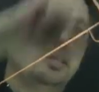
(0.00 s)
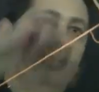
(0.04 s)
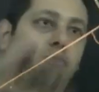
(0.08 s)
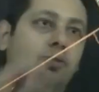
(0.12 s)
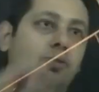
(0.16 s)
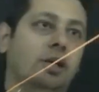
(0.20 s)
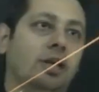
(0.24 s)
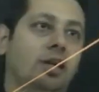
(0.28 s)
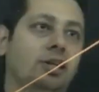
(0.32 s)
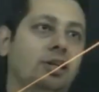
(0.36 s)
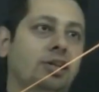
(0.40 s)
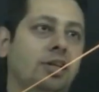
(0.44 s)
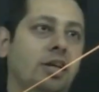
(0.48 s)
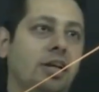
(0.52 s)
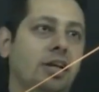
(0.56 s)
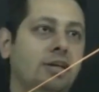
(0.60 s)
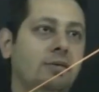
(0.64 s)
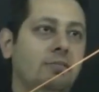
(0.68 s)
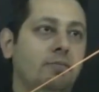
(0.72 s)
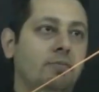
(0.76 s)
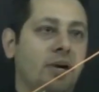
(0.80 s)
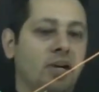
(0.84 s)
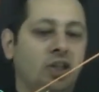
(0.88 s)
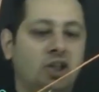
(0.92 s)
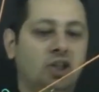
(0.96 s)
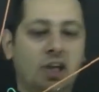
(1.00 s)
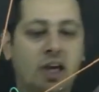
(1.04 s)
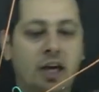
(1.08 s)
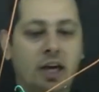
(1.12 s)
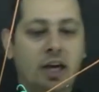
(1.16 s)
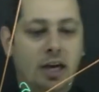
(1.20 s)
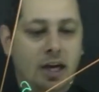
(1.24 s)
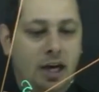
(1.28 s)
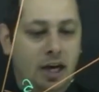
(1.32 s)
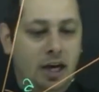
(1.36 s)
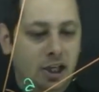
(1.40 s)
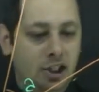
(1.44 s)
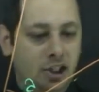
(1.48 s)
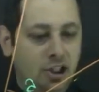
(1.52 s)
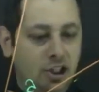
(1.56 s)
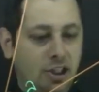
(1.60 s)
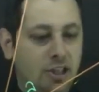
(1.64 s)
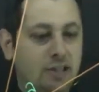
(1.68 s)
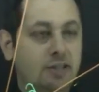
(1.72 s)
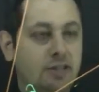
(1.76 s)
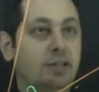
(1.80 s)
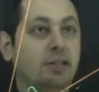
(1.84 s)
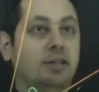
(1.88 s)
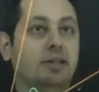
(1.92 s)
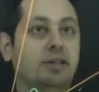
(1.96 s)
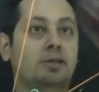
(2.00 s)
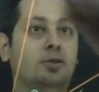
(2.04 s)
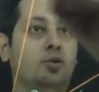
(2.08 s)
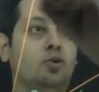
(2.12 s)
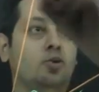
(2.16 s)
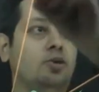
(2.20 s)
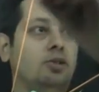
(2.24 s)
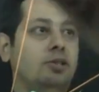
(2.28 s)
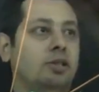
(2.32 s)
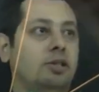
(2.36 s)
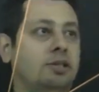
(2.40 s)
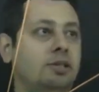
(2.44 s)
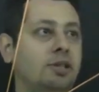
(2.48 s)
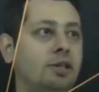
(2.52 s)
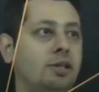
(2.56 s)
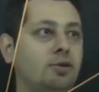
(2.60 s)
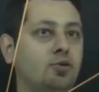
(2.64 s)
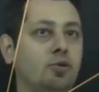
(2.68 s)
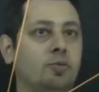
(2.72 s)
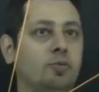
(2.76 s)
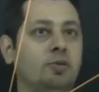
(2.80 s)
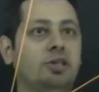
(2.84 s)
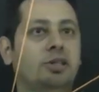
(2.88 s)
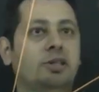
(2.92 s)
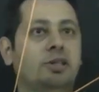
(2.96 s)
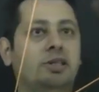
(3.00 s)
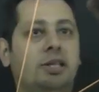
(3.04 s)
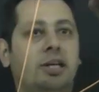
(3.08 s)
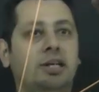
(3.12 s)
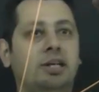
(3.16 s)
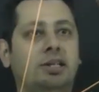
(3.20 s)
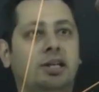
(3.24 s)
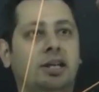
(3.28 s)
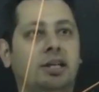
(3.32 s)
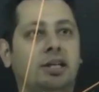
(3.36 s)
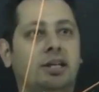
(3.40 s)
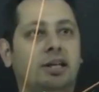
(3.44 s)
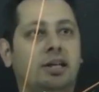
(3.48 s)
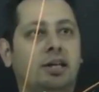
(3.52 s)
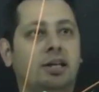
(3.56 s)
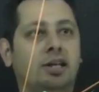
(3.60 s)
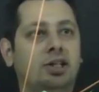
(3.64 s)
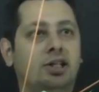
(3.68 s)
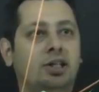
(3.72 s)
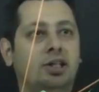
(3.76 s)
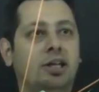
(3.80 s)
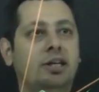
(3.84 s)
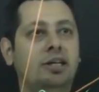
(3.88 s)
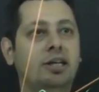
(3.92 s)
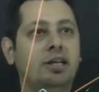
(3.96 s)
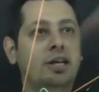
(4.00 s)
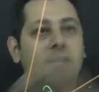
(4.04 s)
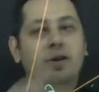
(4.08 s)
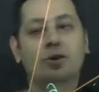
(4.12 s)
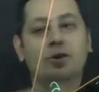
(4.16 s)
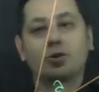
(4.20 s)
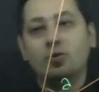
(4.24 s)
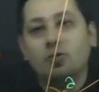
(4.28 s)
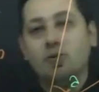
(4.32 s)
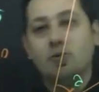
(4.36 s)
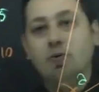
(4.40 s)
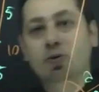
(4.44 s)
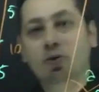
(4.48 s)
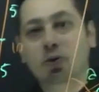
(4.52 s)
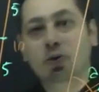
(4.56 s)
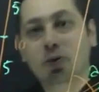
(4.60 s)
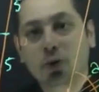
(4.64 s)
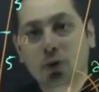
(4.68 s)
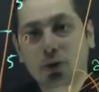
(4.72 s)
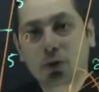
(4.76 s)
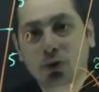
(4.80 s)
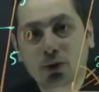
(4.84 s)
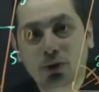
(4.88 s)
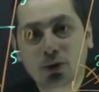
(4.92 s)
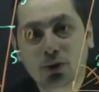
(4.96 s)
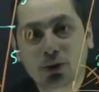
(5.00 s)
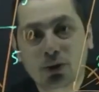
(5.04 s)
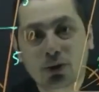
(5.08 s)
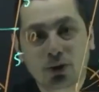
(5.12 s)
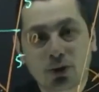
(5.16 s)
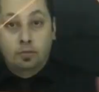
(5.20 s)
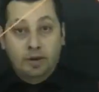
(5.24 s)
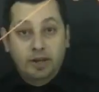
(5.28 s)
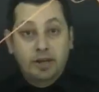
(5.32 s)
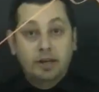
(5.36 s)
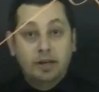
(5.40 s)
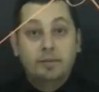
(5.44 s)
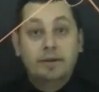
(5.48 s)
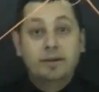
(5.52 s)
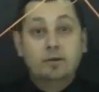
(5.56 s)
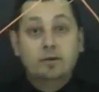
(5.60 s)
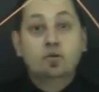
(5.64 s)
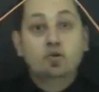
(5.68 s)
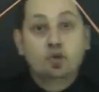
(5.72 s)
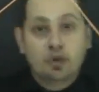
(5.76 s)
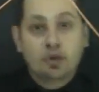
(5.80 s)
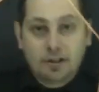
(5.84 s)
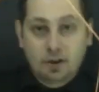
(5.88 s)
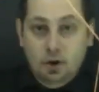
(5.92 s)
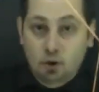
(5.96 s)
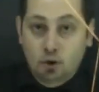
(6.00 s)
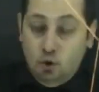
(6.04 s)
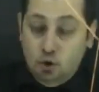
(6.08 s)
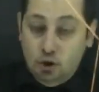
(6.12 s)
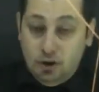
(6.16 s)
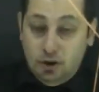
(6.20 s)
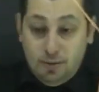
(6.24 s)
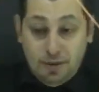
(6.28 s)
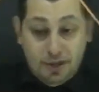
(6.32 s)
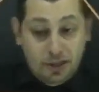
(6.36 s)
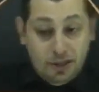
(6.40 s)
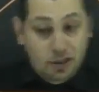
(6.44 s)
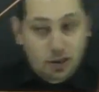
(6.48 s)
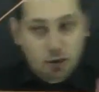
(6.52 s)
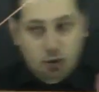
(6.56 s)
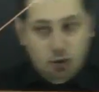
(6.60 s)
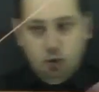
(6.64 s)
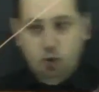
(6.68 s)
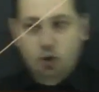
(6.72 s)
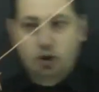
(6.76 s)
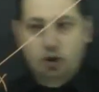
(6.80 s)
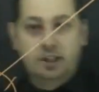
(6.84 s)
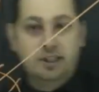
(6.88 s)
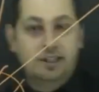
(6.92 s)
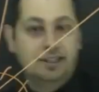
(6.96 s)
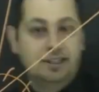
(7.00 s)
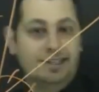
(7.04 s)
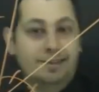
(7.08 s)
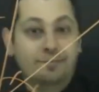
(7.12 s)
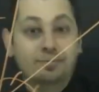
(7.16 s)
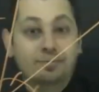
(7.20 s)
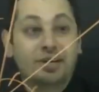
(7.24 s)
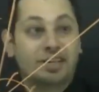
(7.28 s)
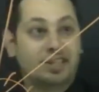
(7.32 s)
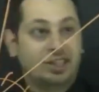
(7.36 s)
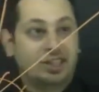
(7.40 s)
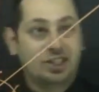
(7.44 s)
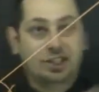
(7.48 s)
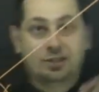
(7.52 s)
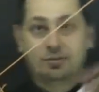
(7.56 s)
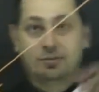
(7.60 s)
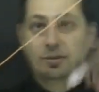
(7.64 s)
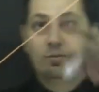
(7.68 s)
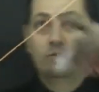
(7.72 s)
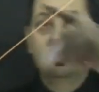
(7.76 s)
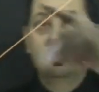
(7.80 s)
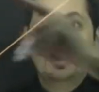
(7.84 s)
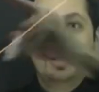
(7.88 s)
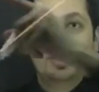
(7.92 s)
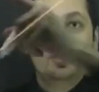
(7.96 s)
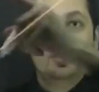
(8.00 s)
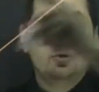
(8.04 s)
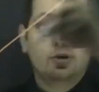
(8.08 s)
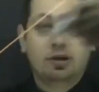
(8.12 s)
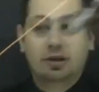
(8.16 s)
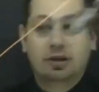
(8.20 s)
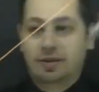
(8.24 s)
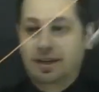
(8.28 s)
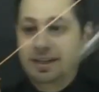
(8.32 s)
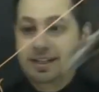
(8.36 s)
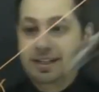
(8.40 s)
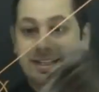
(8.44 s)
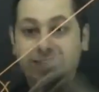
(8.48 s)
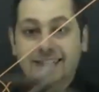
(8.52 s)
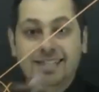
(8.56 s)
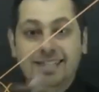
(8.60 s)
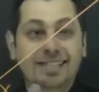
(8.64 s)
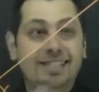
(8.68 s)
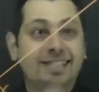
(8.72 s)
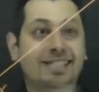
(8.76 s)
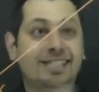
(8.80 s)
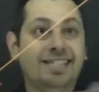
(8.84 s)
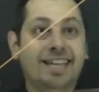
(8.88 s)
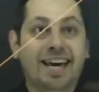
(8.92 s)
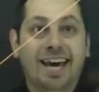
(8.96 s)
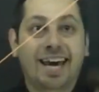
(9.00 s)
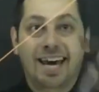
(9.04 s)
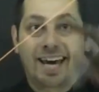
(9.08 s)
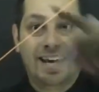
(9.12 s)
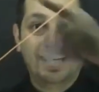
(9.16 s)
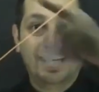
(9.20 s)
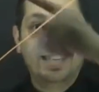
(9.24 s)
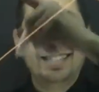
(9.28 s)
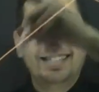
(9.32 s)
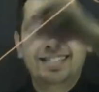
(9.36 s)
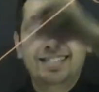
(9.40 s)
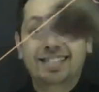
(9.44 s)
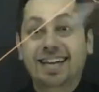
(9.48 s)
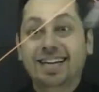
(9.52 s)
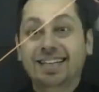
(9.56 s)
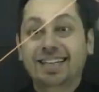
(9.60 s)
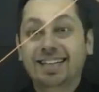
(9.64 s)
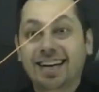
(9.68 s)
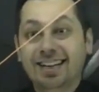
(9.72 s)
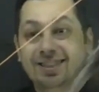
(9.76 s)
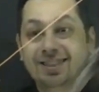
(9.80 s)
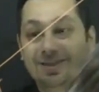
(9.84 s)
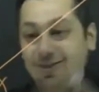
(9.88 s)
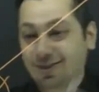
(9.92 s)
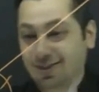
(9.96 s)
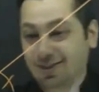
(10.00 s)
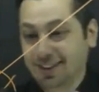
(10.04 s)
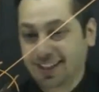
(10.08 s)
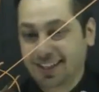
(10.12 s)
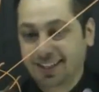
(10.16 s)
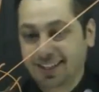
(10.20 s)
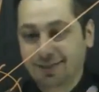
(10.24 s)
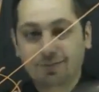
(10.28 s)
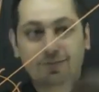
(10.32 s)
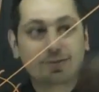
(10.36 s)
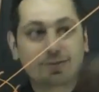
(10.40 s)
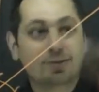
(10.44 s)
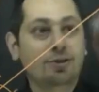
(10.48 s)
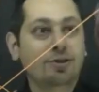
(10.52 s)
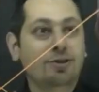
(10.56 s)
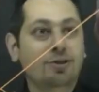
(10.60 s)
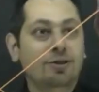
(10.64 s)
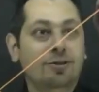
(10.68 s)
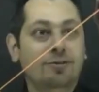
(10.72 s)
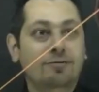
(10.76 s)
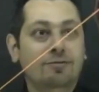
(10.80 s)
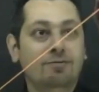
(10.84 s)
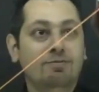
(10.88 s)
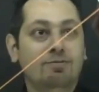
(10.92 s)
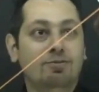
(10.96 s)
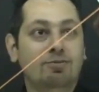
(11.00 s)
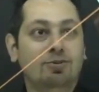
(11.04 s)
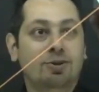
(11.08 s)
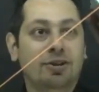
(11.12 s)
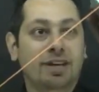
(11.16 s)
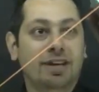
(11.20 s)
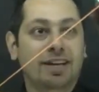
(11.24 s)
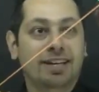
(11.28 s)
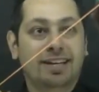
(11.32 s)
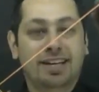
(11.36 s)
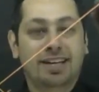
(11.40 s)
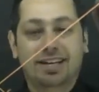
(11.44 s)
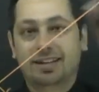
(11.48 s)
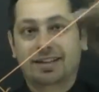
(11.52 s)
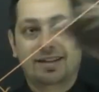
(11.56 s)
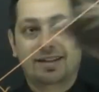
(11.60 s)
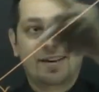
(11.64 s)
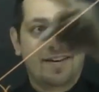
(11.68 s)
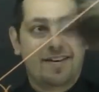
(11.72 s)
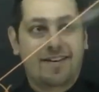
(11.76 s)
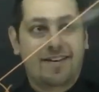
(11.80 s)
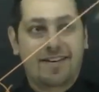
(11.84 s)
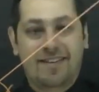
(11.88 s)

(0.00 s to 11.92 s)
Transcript: ise buraya kaç geldi? 5. Aşağı 8 ise yukarısı 8 olduğu için x kaç geldi arkadaşlar? 3. Beraber güzelce çözelim arkadaşlar. Çok iyi izleyin. Bakın şimdi. Burada ne kuralı var? Z. Z'den dolayı bu buraya gelir.